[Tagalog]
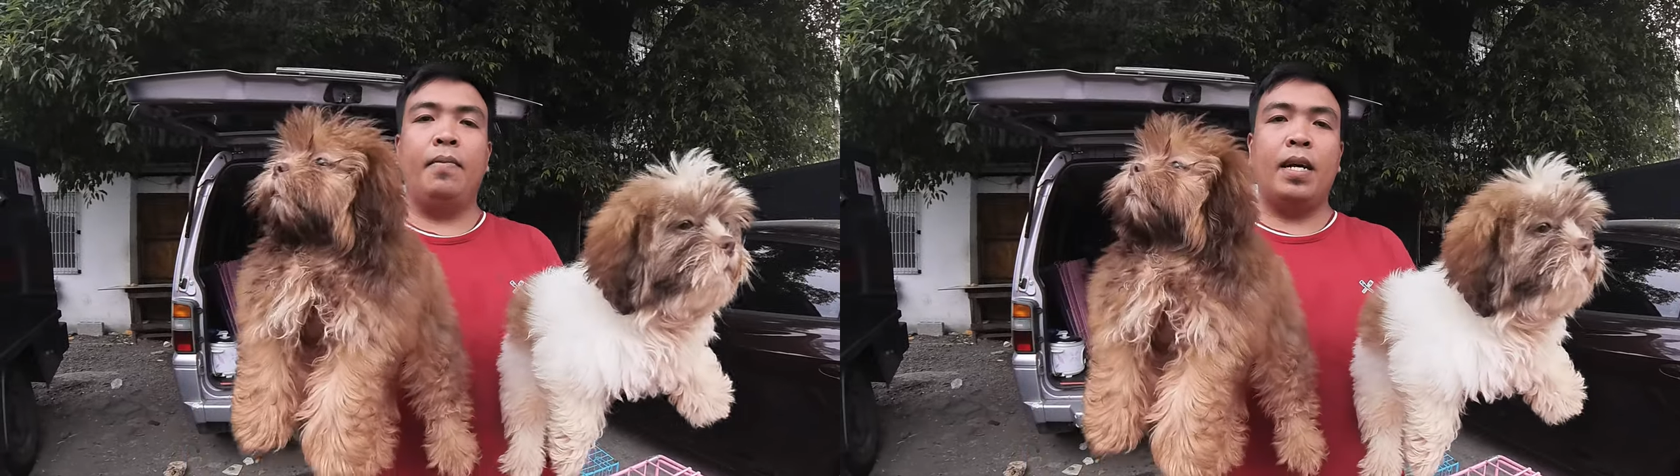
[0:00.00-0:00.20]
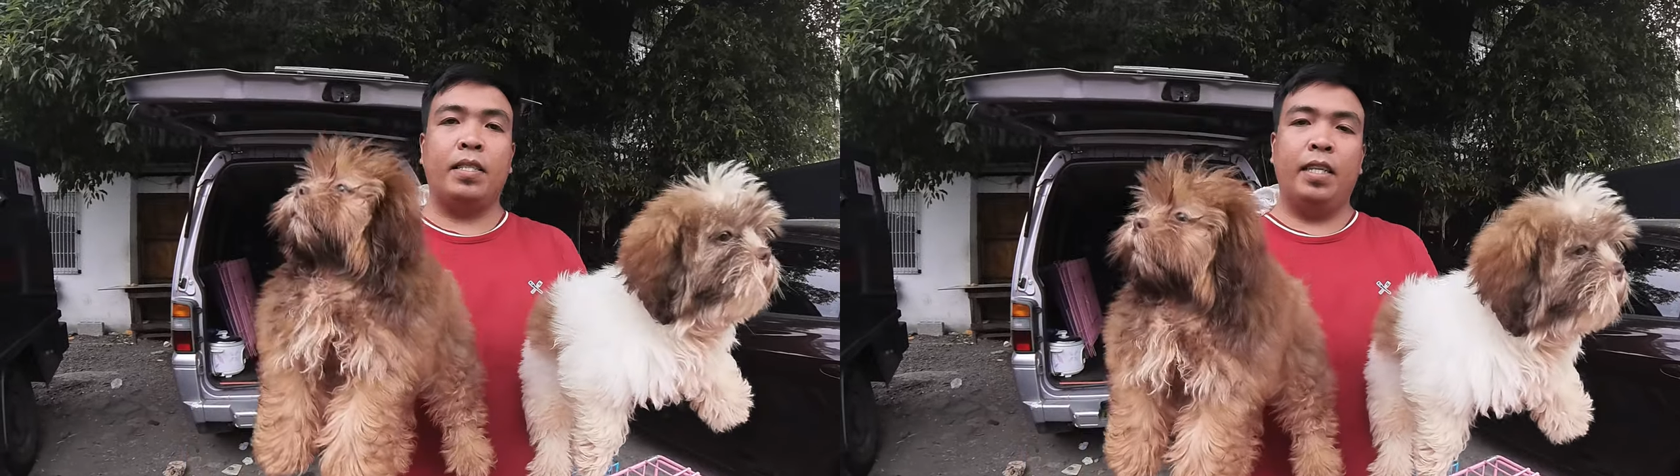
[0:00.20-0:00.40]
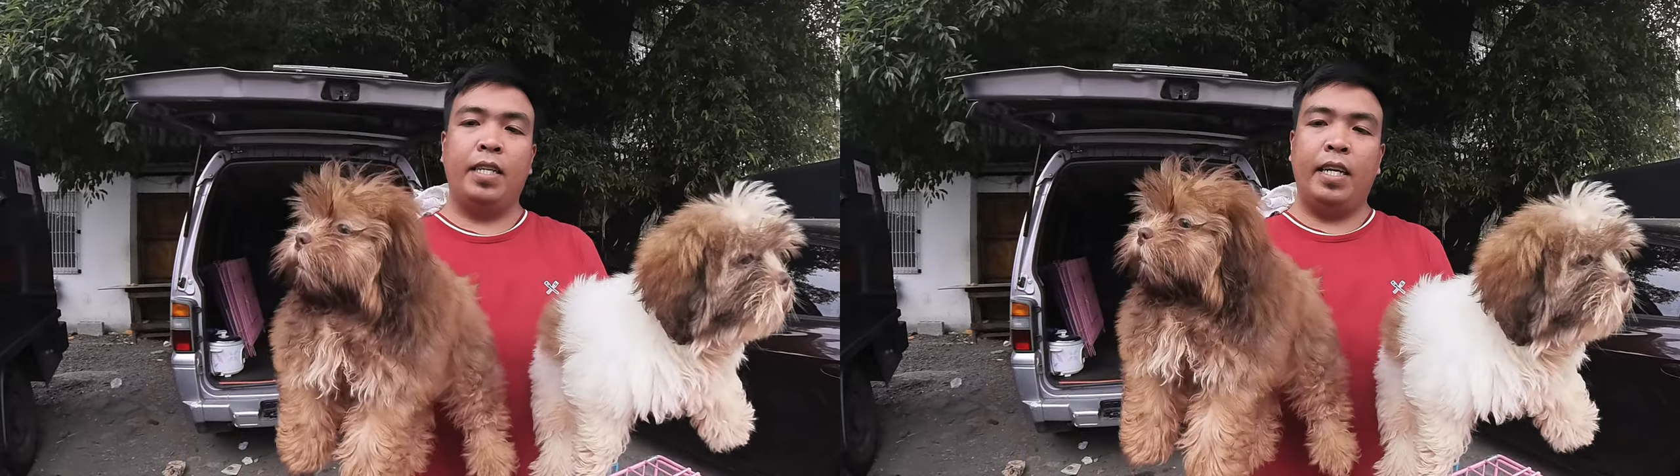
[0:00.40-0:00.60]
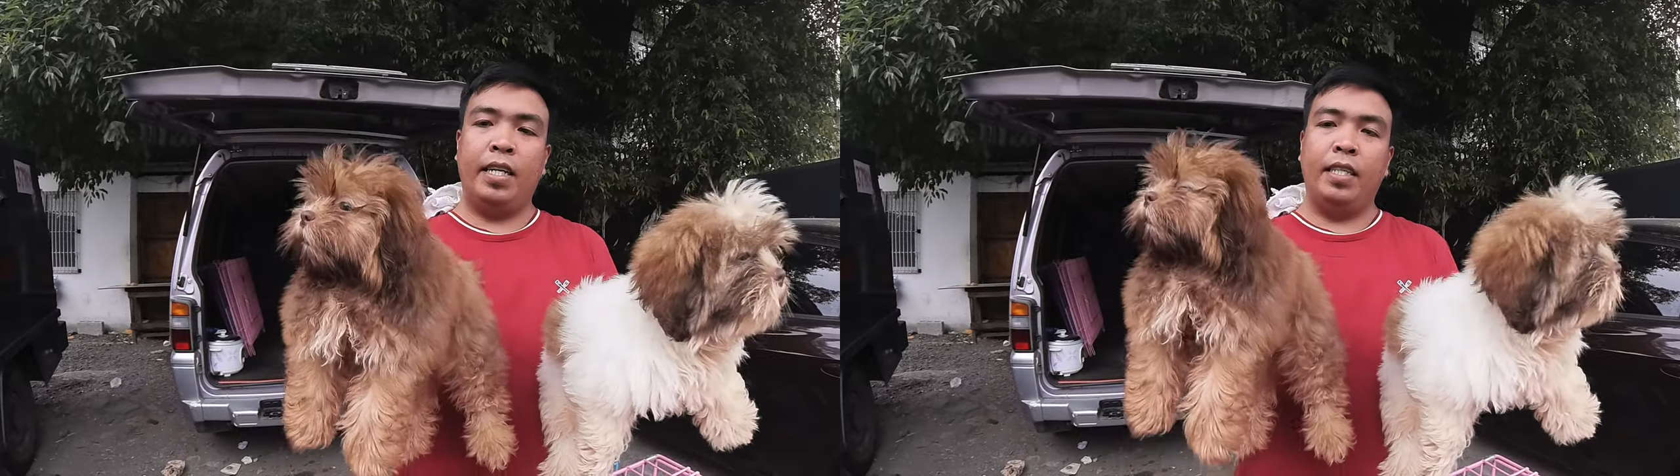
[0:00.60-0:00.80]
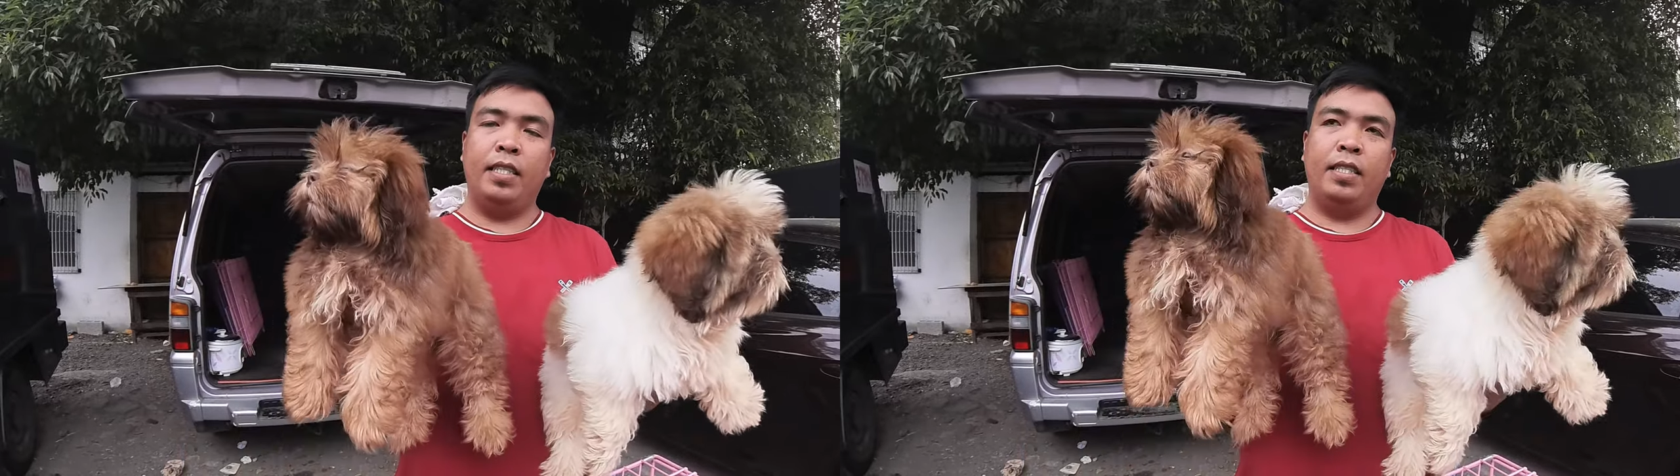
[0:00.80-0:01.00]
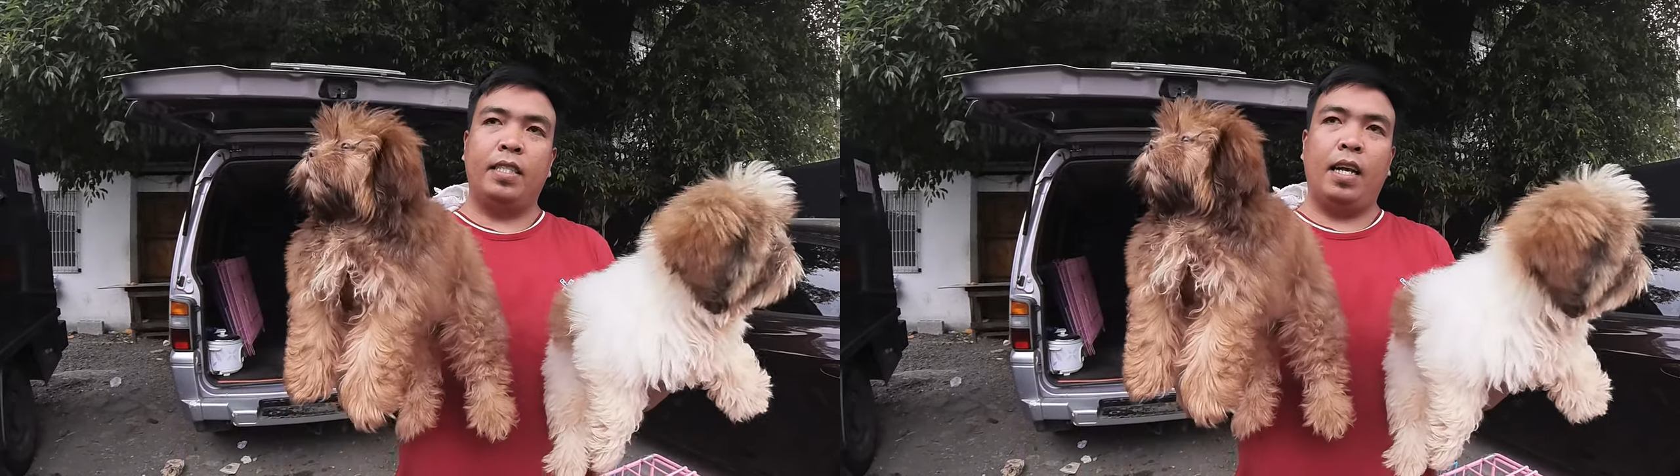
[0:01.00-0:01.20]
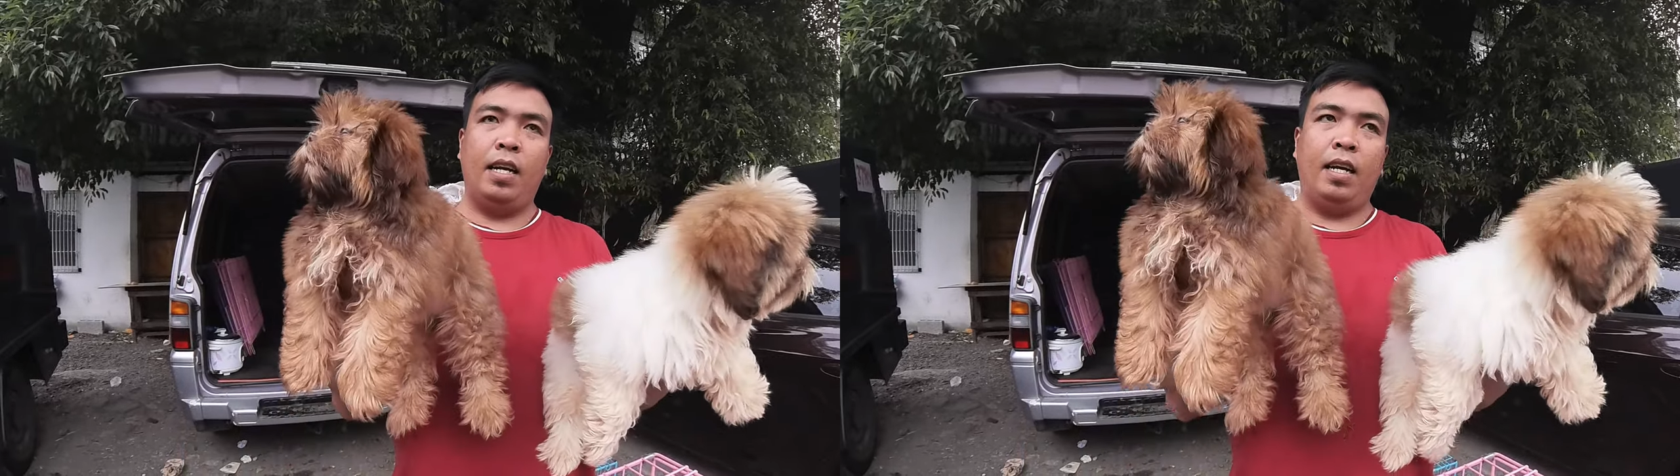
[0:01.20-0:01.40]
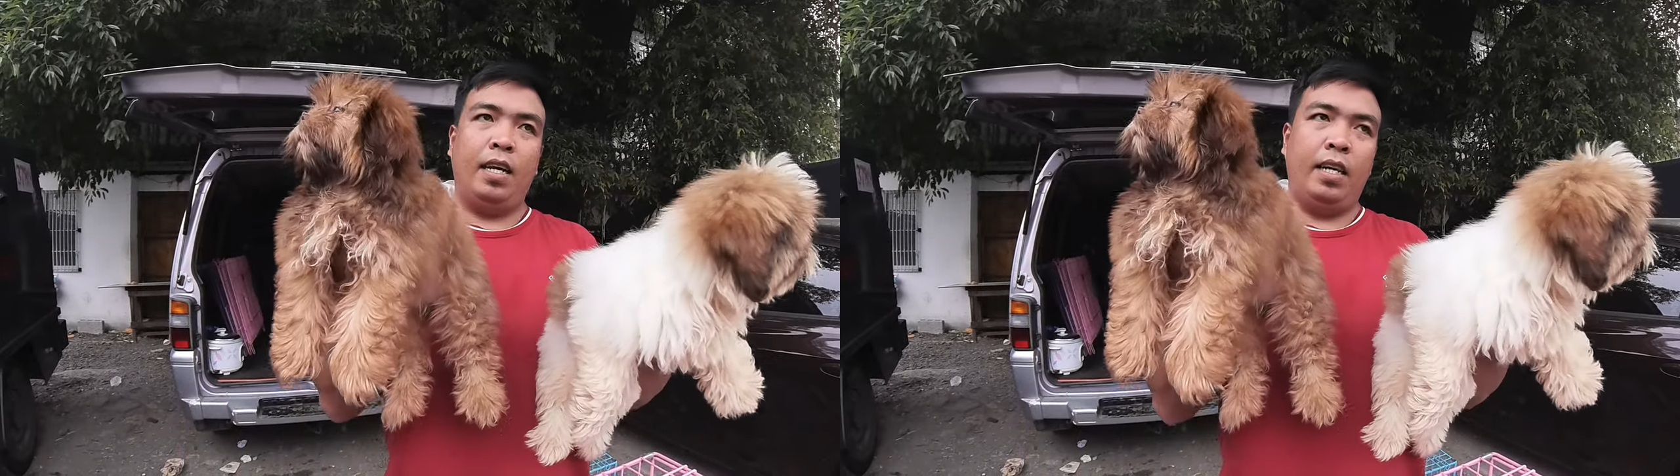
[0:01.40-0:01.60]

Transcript: vaccine card, saka,